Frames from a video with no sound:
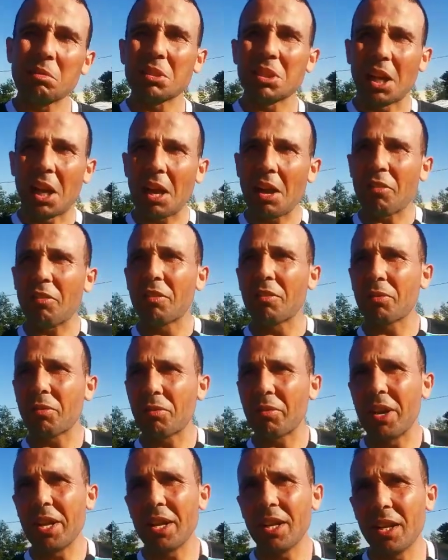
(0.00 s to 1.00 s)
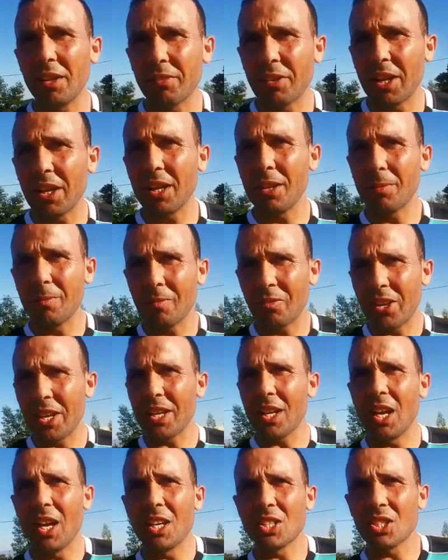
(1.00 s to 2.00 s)
ضعيف في اي اي
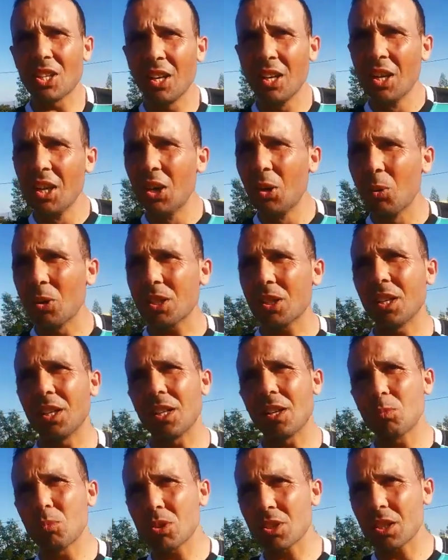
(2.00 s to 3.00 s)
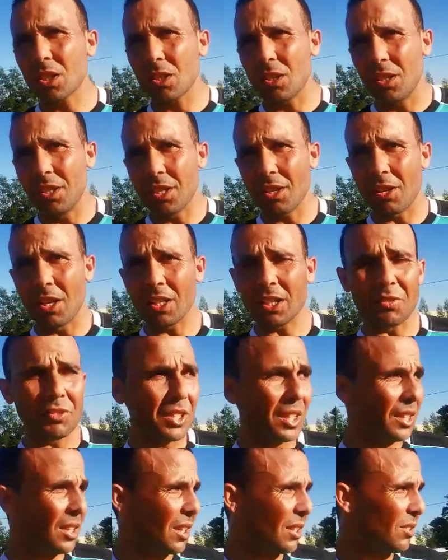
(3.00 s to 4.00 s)
اي حاجه ولكن احنا احنا الهدف
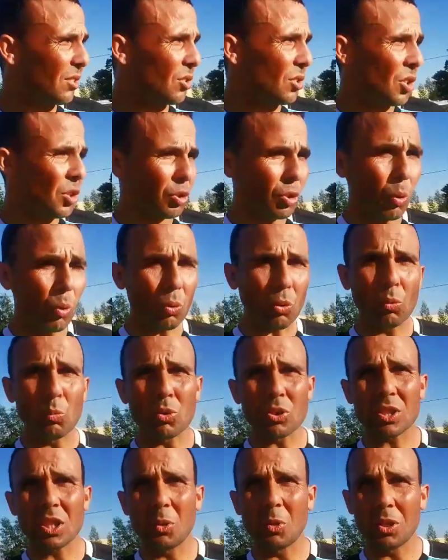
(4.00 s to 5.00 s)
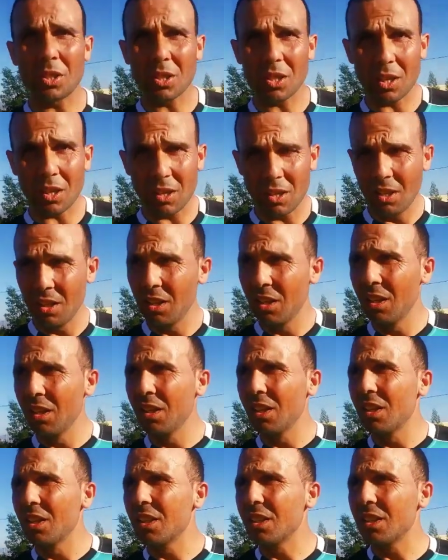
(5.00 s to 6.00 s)
ديالنا نطوروا المستوى ديال
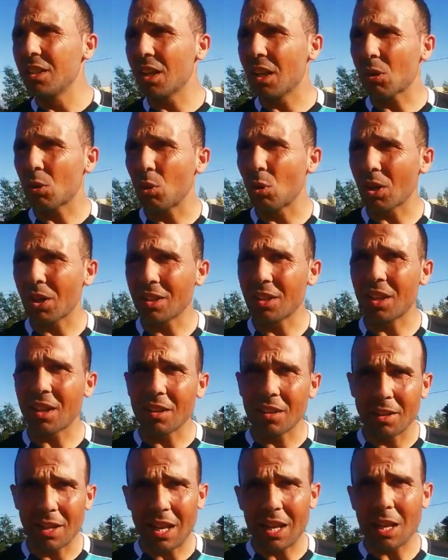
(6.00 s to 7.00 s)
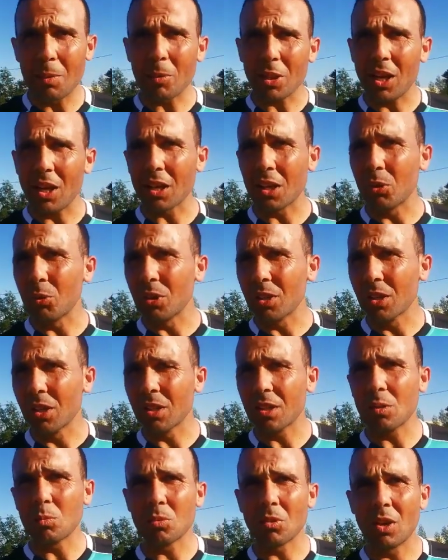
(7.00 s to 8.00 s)
ديال الكره ديال العالم القروي
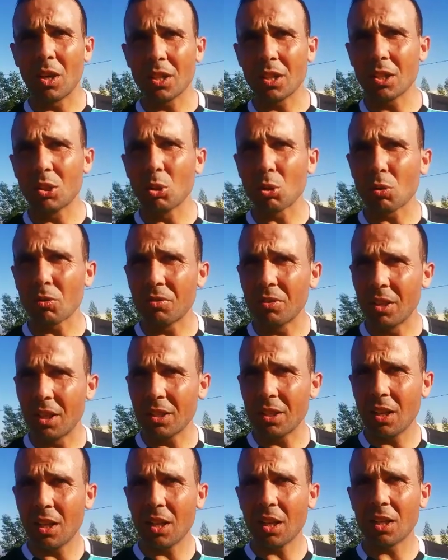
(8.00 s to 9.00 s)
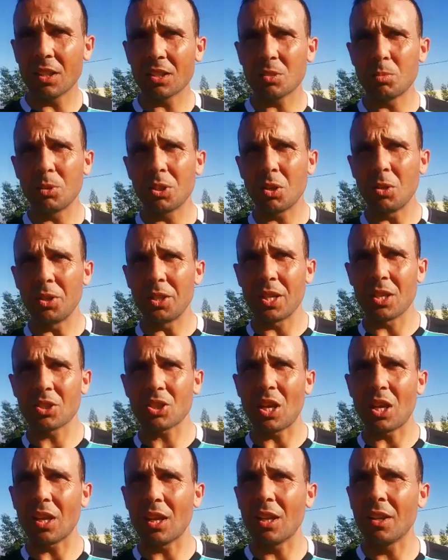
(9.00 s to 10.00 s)
هذه هذه الظروف هذه اللي كنتمناو حنا ان
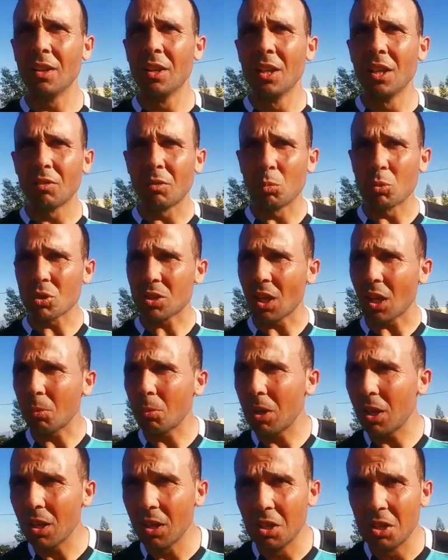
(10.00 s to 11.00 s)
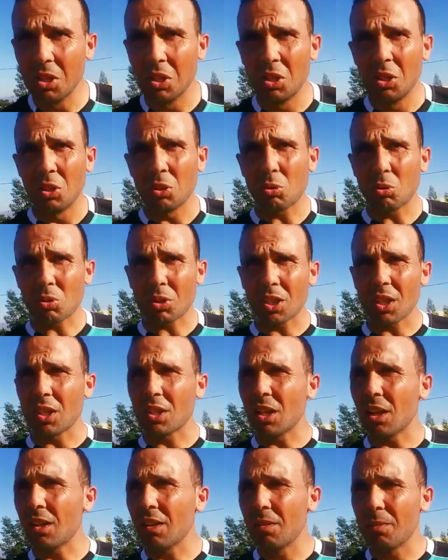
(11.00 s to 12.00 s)
شاء الله في المستقبل يكون
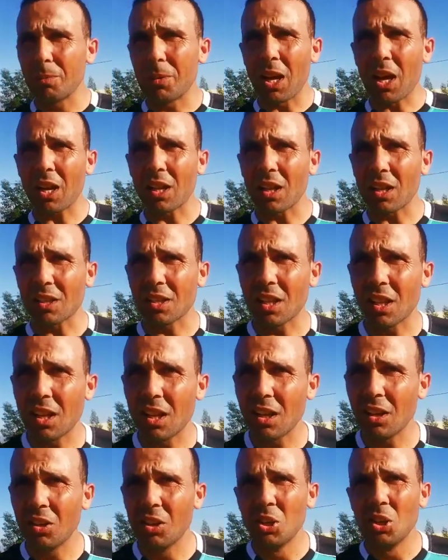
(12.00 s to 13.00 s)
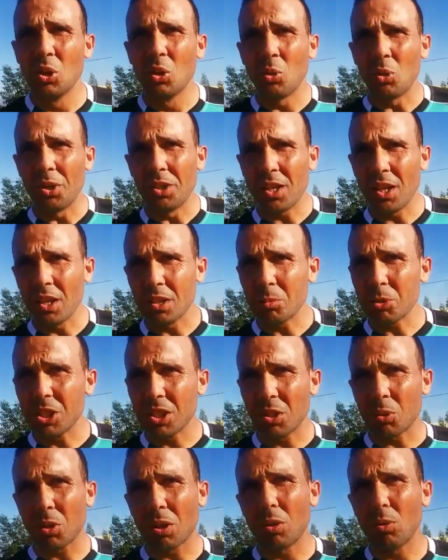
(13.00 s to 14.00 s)
رياضه بالاخلاق ديالها حنا هذا ماشي
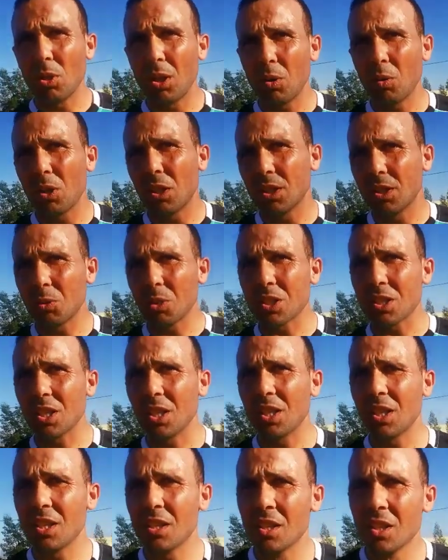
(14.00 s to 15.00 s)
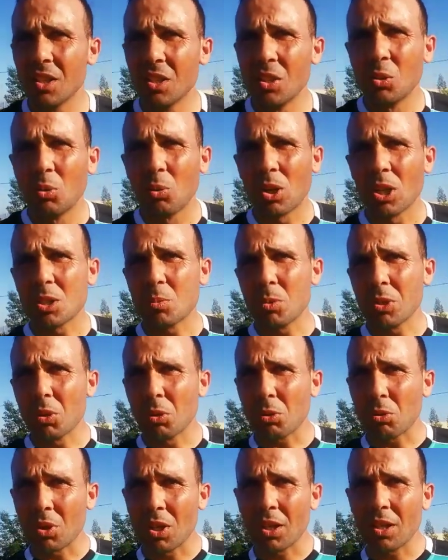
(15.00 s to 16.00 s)
الدوري الاولي ولا الدوري الثاني كنتمنى
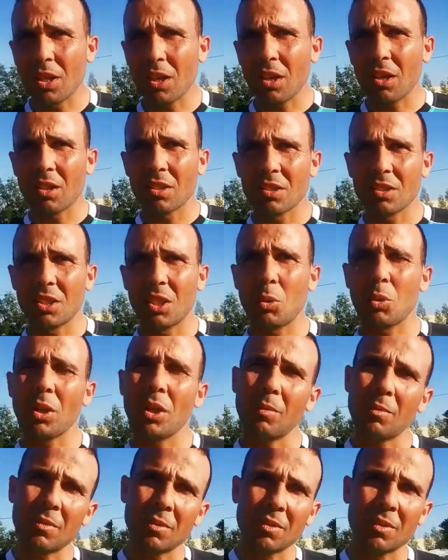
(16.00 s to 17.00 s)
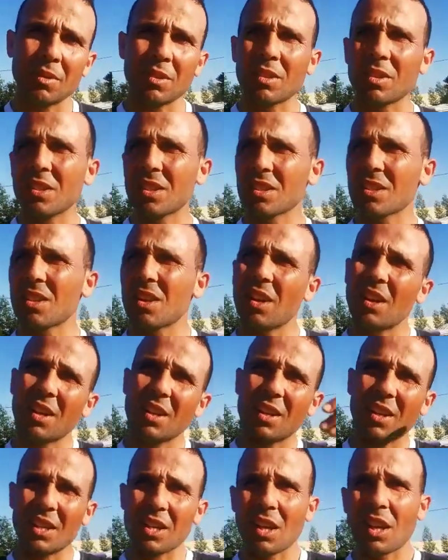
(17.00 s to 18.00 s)
يكون هذا الدوري
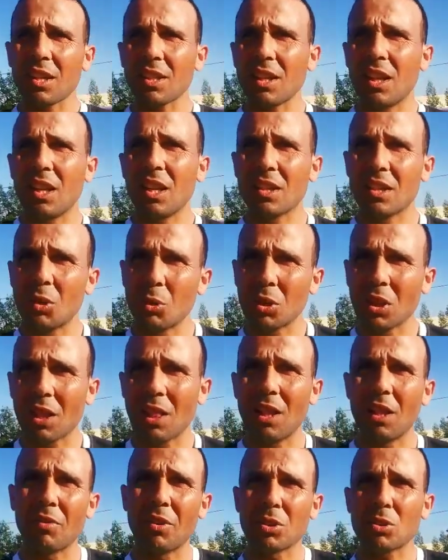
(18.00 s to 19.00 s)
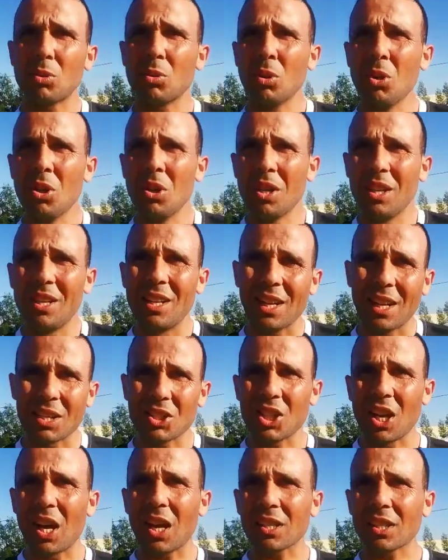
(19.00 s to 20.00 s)
يغطي على الدوريات اللي فاتوا الا كان
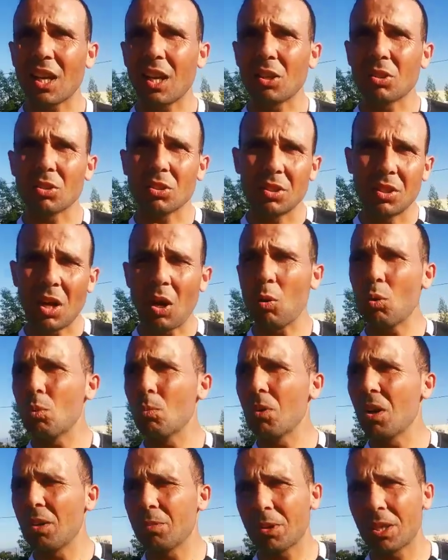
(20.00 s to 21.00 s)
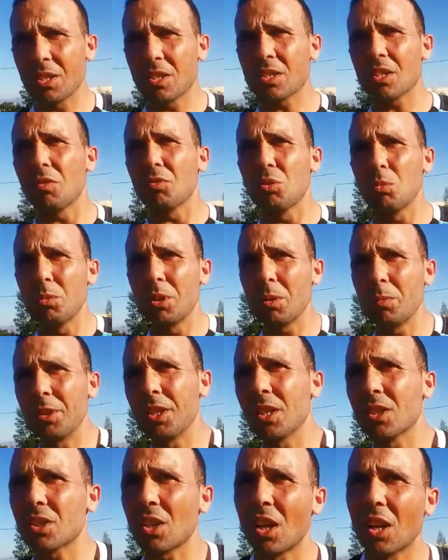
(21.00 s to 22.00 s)
شي اخطاء نحاولوا ما امكن نستافدوا منهم
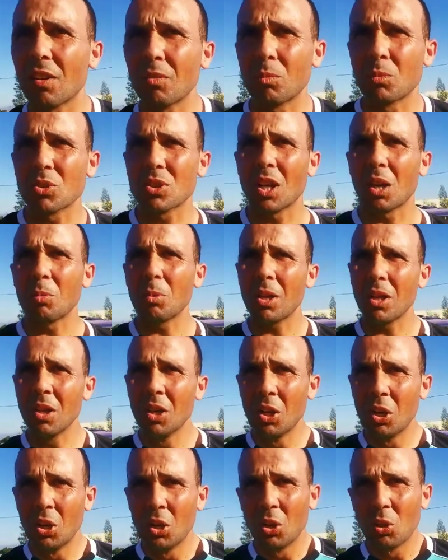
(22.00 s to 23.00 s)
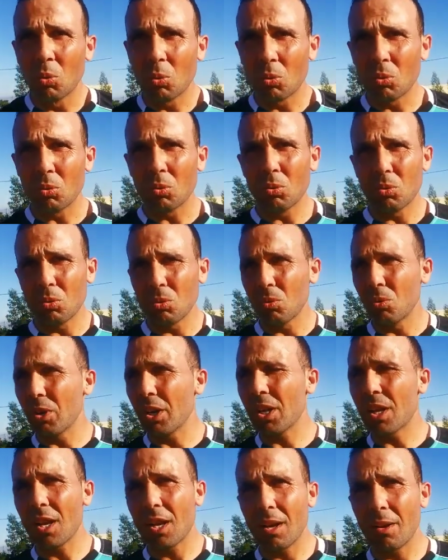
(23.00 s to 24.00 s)
حنا ان شاء الله في المستقبل
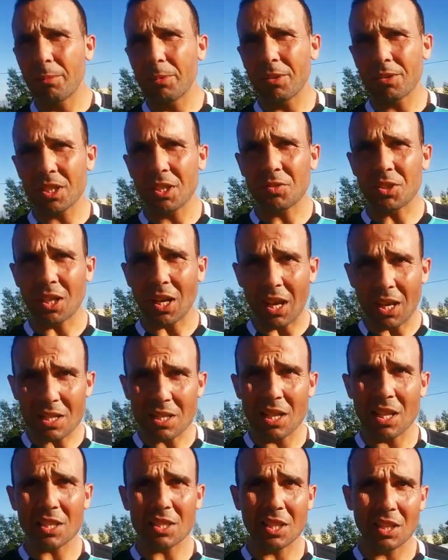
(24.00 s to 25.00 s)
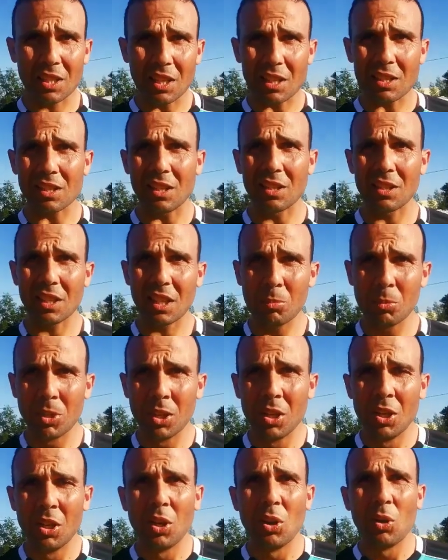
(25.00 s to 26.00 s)
وانا بصفتي رئيس اللجنه ديال التنظيم
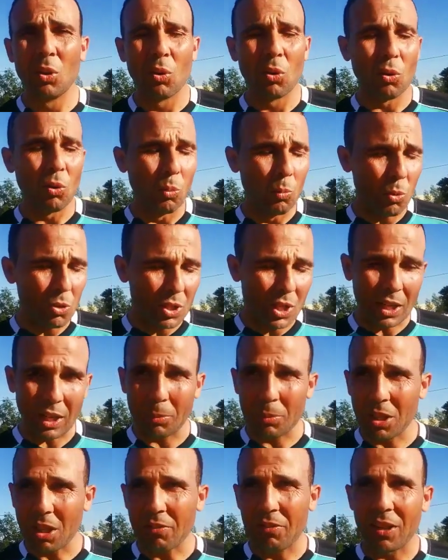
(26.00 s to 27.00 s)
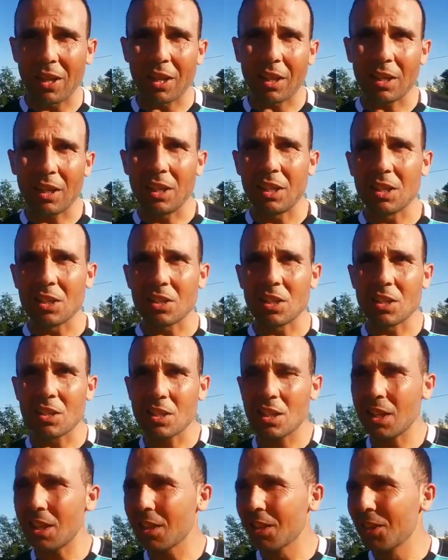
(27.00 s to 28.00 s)
ومدرب ديال فريق ريحيين
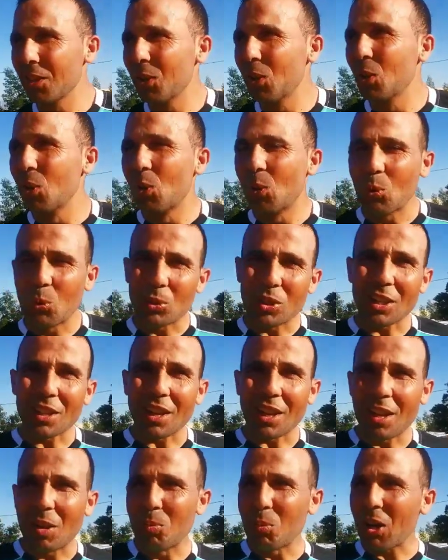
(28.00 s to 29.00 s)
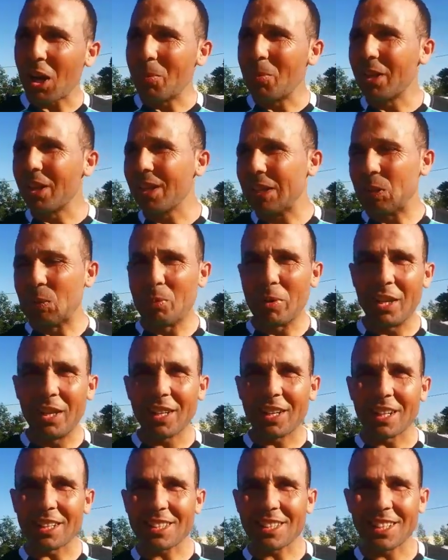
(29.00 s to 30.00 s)
تشيلسي ونظرا للمقابله اليوم اللي كانت